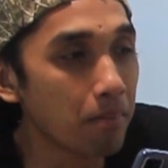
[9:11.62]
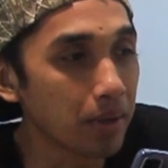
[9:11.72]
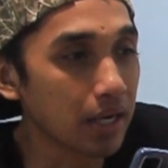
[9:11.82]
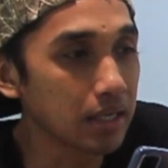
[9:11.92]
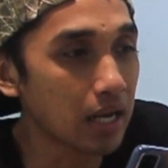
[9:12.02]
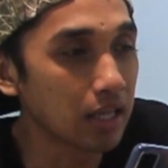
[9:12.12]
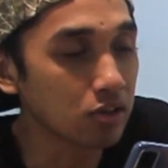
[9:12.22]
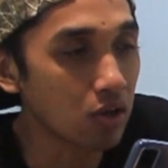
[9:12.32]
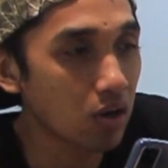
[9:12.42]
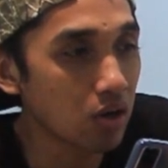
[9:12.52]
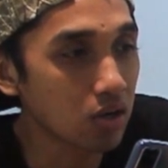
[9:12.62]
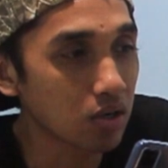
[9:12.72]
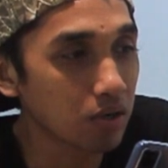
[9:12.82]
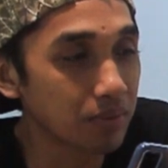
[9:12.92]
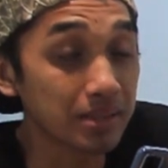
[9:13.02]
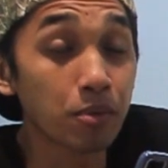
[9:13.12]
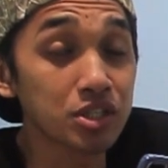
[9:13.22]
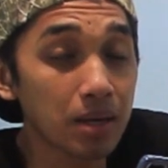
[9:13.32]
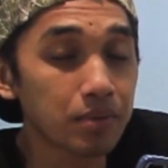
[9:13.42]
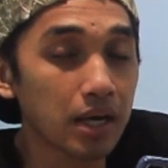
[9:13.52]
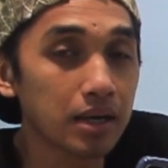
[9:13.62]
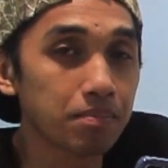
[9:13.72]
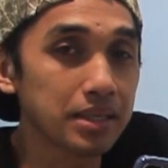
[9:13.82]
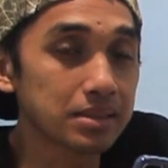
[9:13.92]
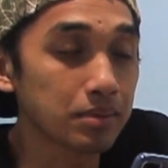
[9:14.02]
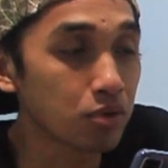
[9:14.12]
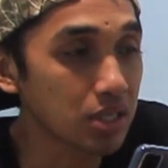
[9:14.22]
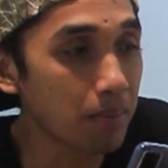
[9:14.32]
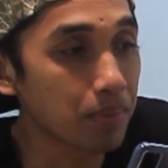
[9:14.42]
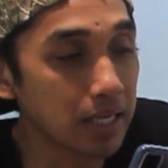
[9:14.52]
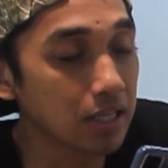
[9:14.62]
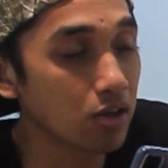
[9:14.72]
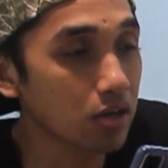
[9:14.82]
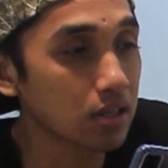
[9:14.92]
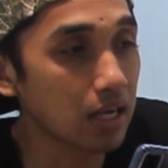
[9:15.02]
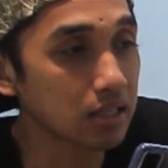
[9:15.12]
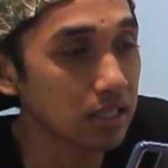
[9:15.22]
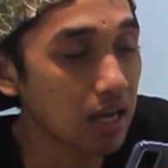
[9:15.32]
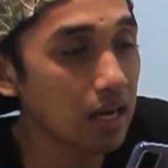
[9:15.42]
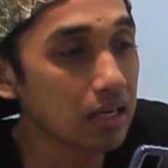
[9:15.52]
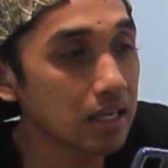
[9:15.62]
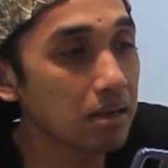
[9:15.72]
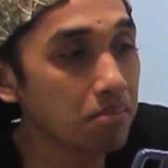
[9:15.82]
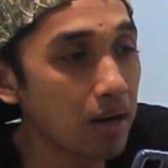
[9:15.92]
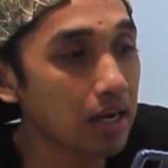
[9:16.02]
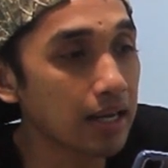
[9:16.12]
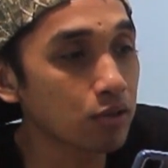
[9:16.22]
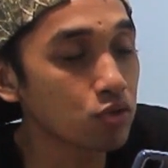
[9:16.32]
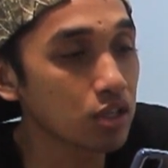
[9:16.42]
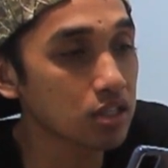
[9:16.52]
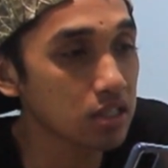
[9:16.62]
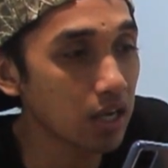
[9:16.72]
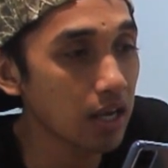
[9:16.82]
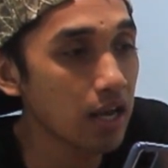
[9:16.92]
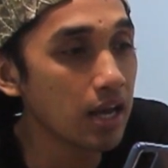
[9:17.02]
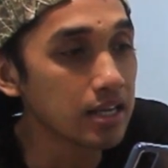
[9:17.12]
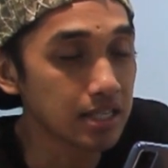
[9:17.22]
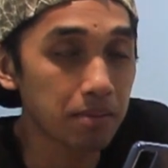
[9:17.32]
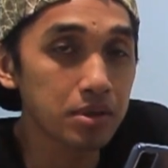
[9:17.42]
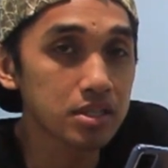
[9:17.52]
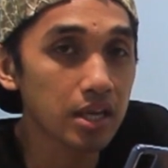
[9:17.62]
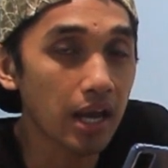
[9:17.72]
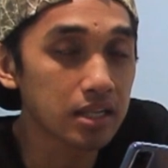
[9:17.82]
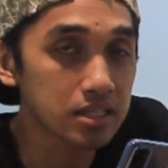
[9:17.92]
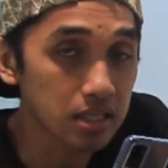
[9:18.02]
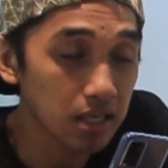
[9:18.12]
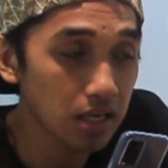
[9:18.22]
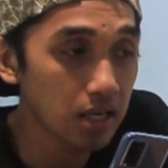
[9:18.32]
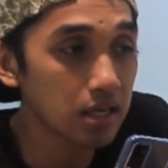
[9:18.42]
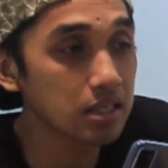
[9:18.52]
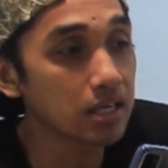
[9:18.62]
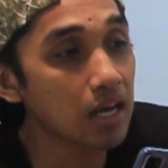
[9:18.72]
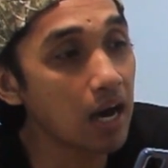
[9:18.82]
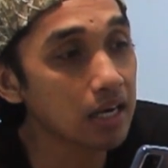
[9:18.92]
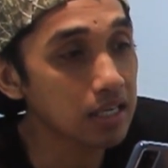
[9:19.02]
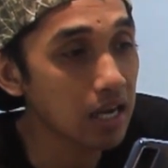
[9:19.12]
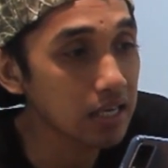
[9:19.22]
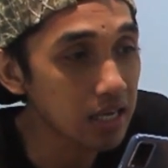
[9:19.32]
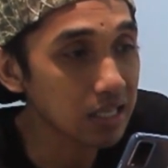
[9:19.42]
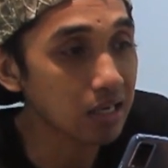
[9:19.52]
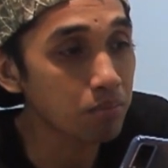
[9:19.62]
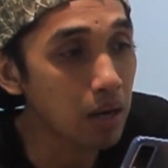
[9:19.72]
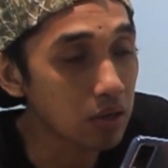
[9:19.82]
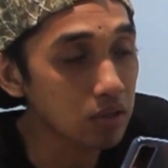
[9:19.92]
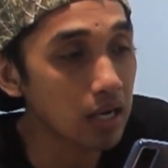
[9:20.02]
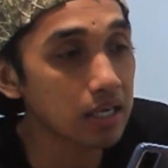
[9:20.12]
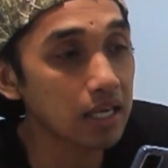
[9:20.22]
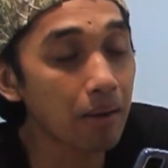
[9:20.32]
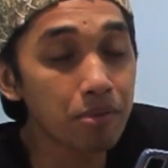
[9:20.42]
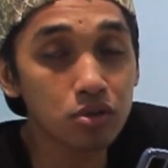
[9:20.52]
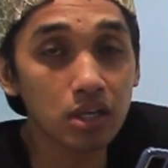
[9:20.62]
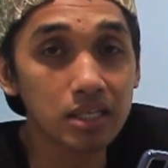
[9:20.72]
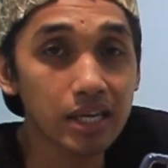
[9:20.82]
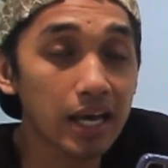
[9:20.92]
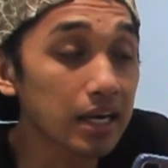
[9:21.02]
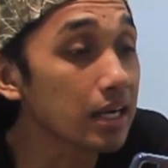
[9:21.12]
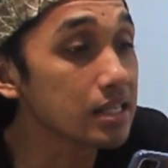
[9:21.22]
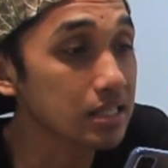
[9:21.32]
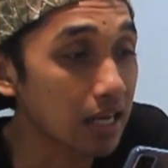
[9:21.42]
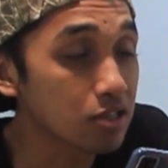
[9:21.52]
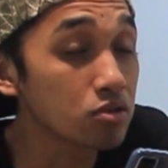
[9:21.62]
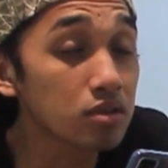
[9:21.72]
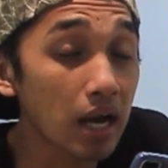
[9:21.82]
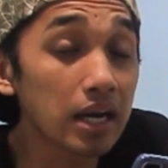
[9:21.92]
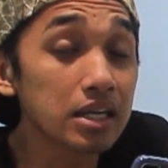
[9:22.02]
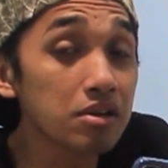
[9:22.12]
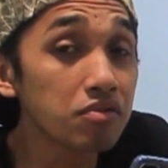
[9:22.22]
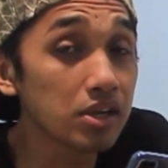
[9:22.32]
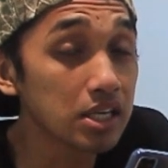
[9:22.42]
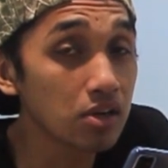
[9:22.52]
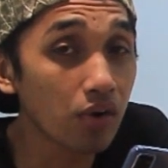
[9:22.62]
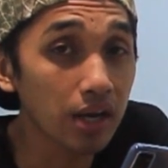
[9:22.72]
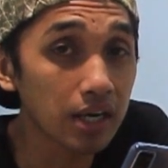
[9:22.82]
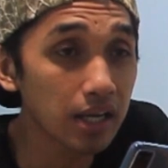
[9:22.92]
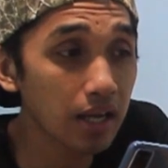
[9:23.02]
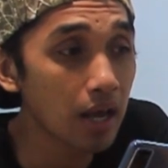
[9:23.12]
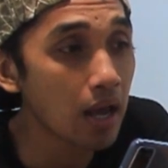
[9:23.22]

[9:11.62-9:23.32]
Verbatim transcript: Predator, PC Bocap ya, PCP Bocap Predator Taktikal 500cc semi CNC dan harganya terbaru dari kami sudah saya riliskan juga di video ini.